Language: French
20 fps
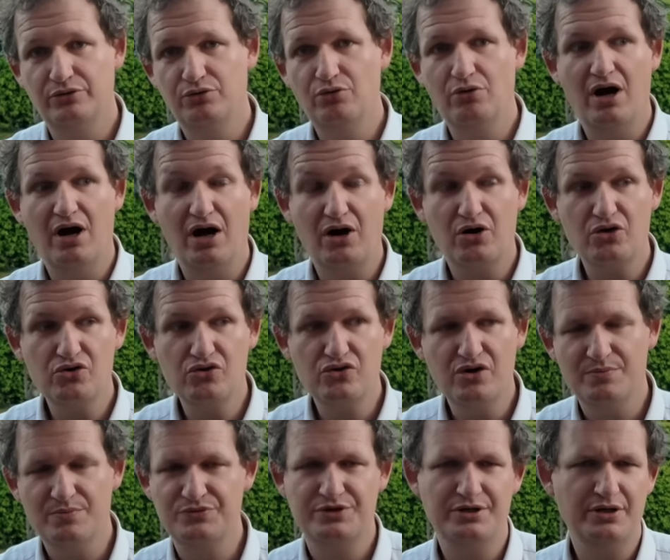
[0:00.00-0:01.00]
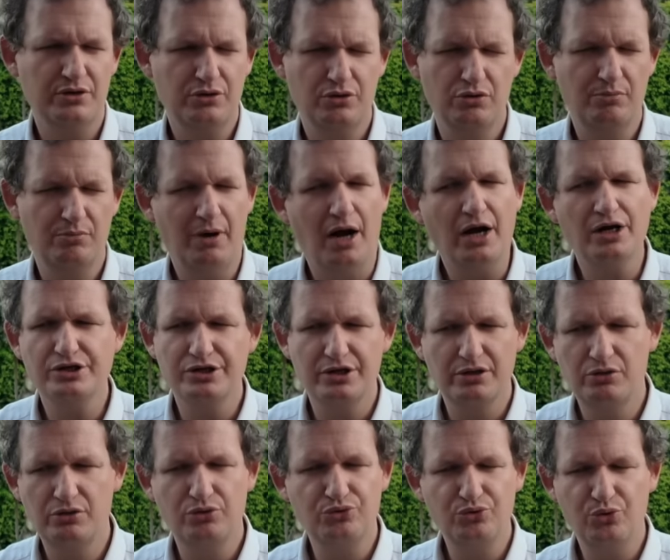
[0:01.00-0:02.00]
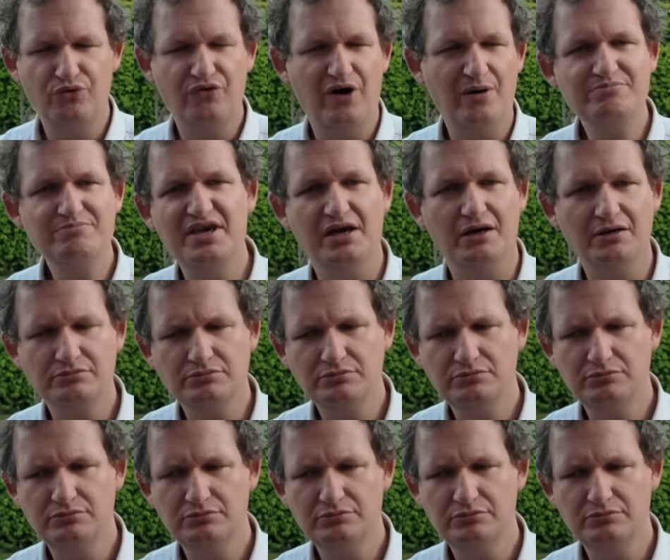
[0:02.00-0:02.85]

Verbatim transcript: de la rue à me dire que le marché de l'auto va bien.